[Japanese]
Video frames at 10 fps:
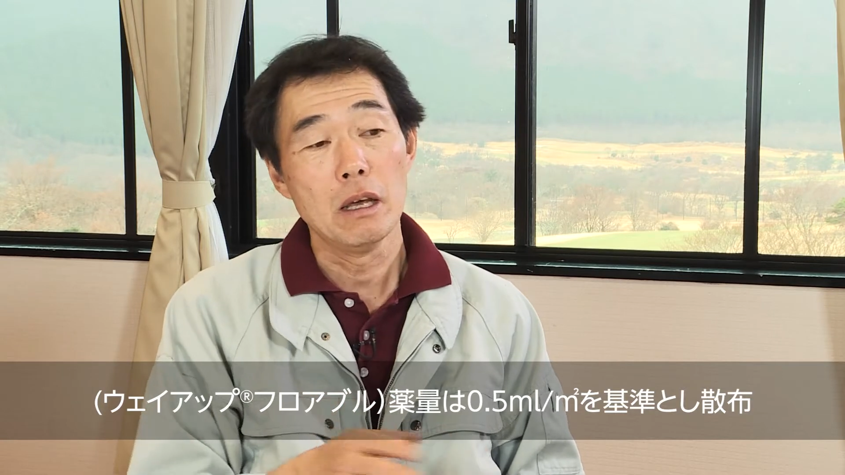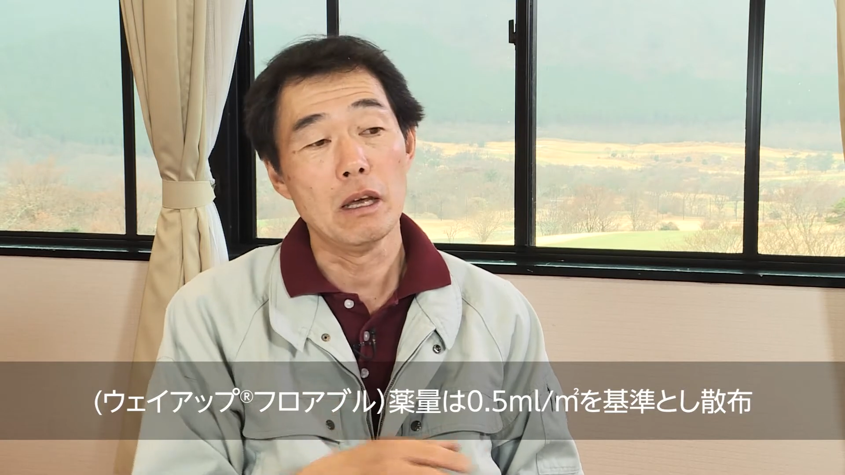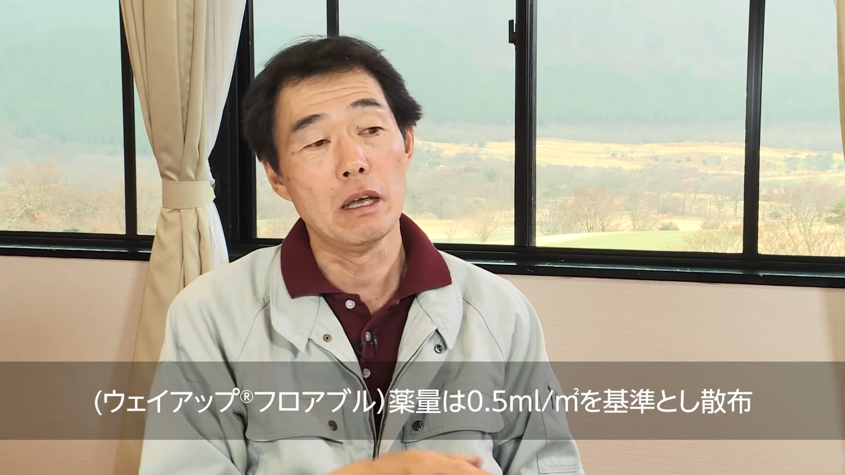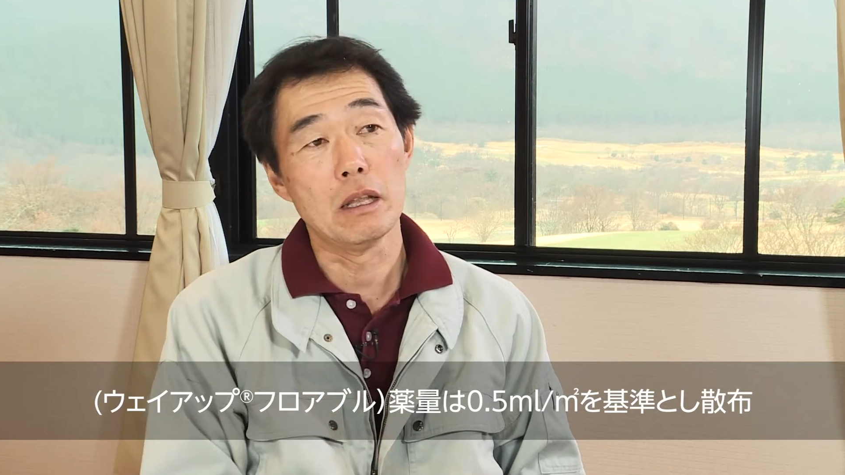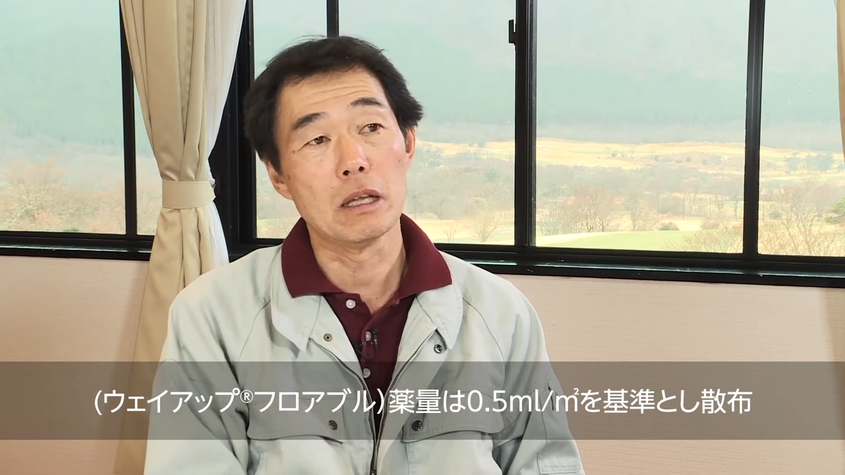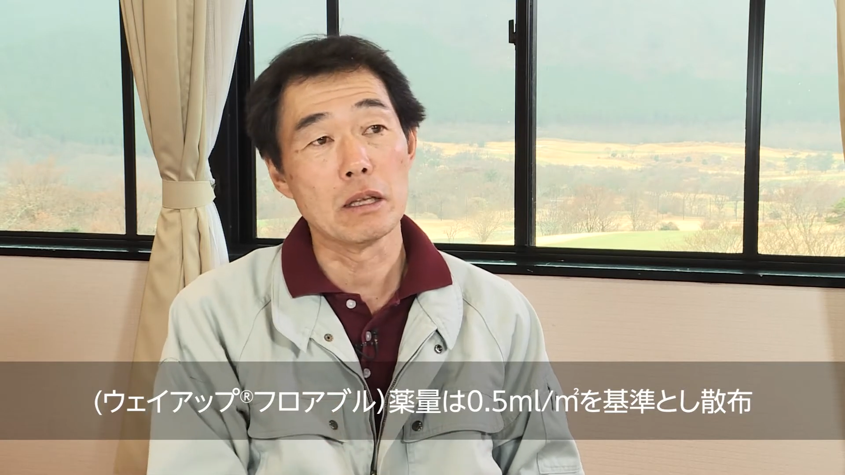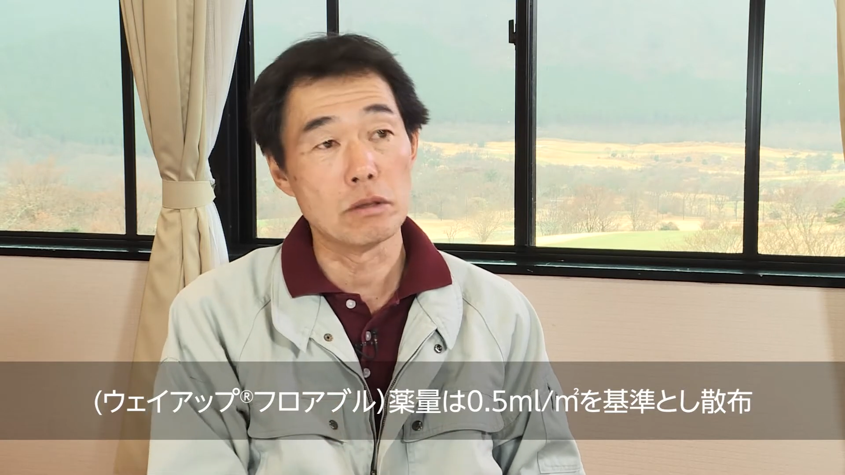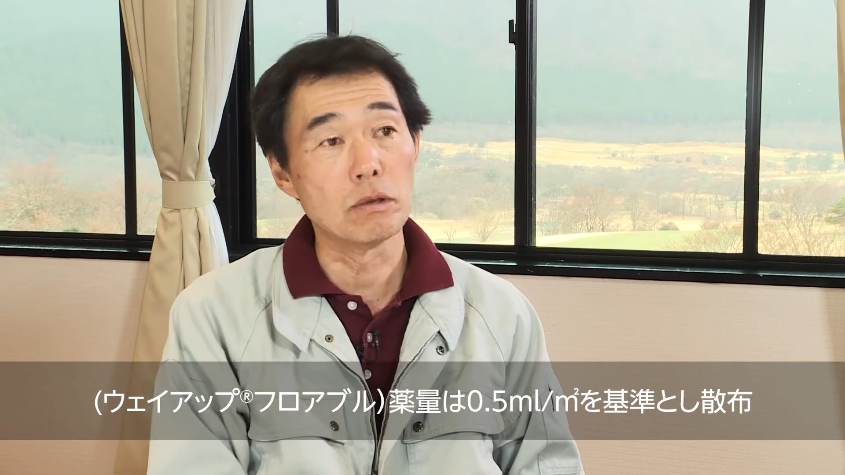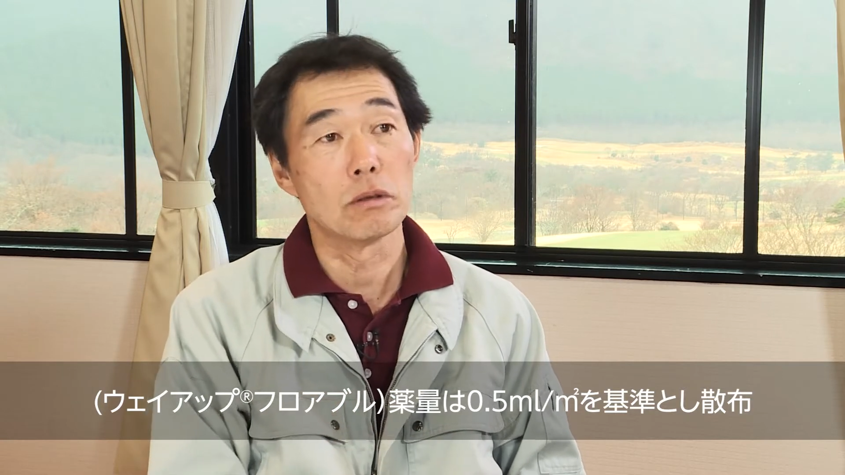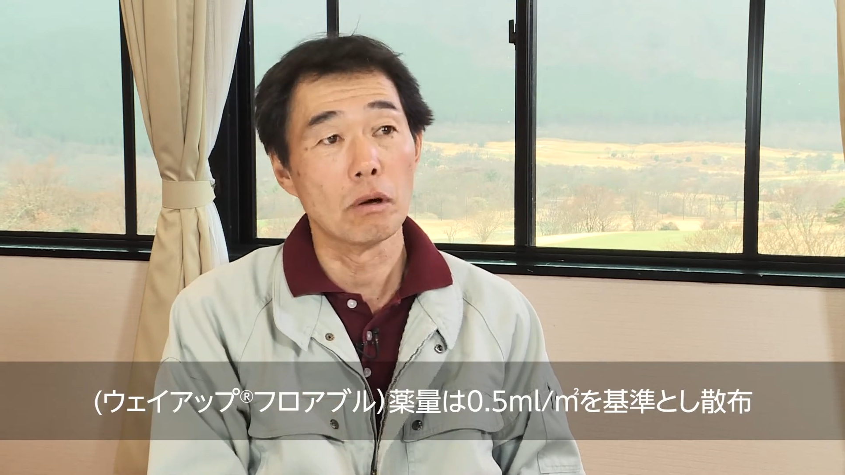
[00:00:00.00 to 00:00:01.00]
えー、だいたい
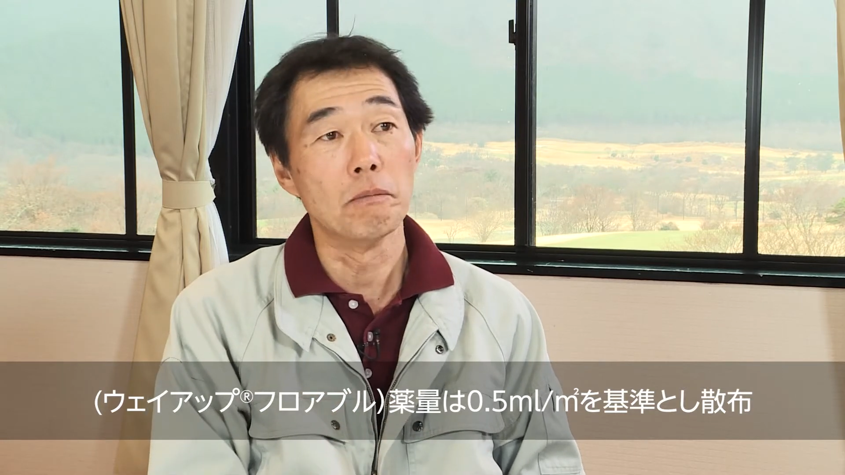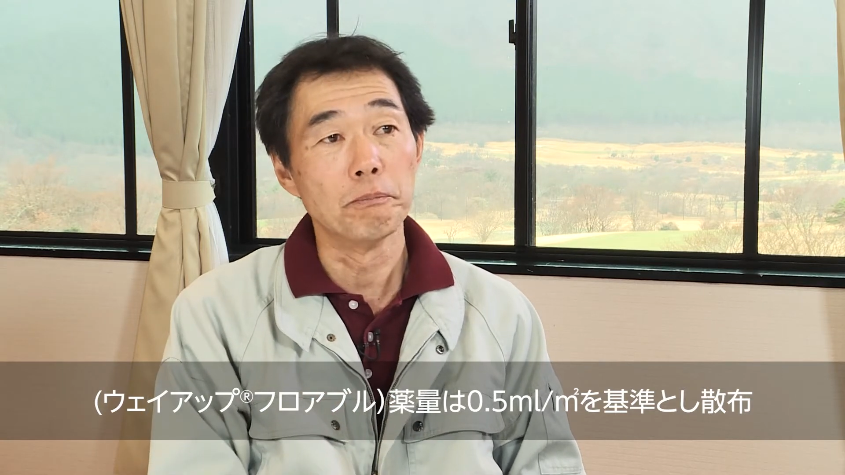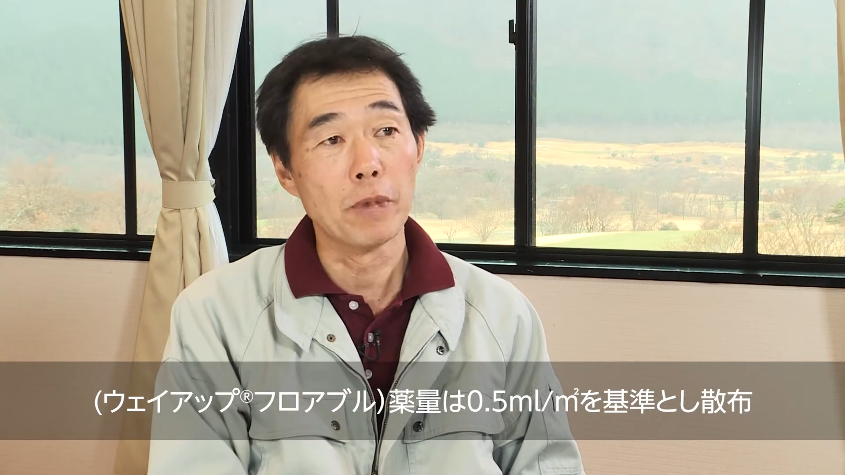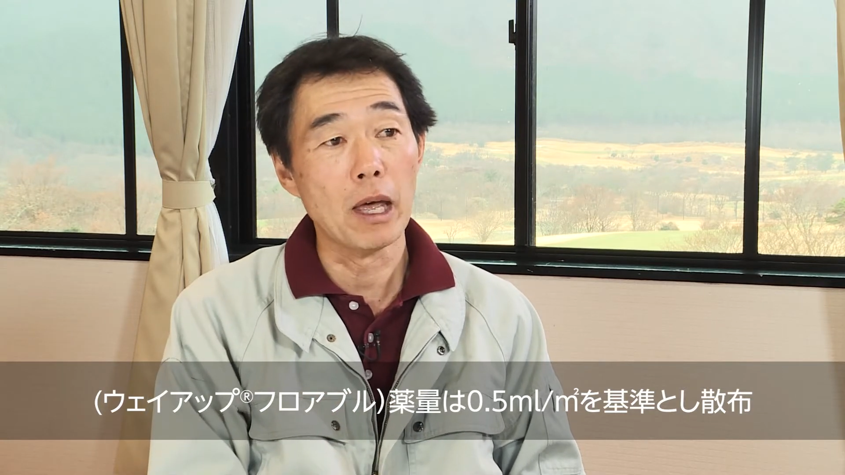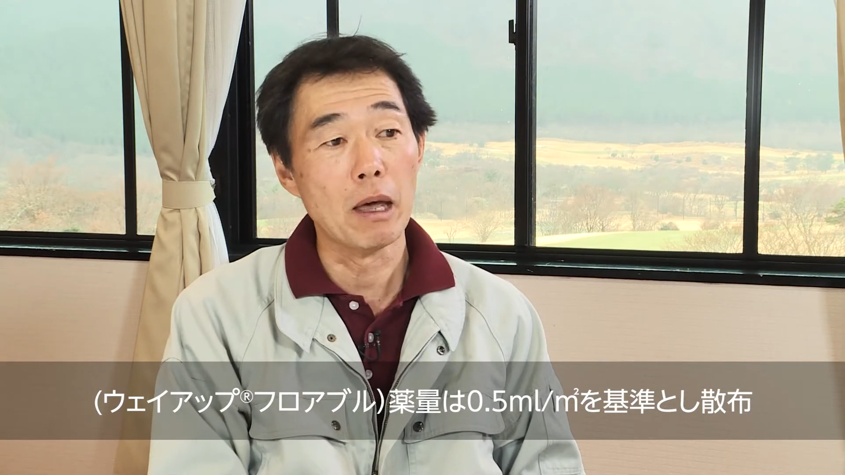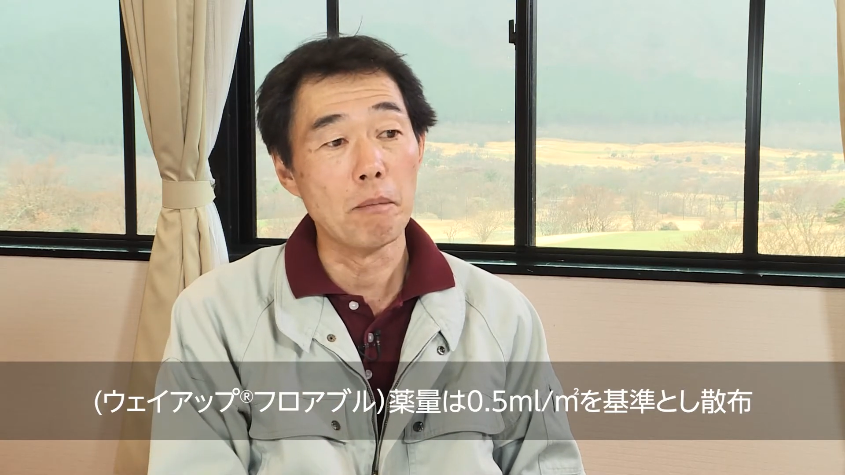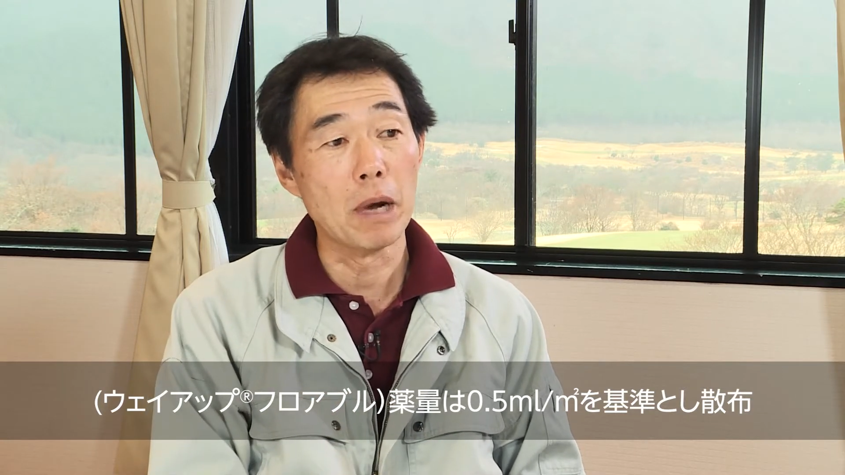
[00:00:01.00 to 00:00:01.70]
ずっと、えー、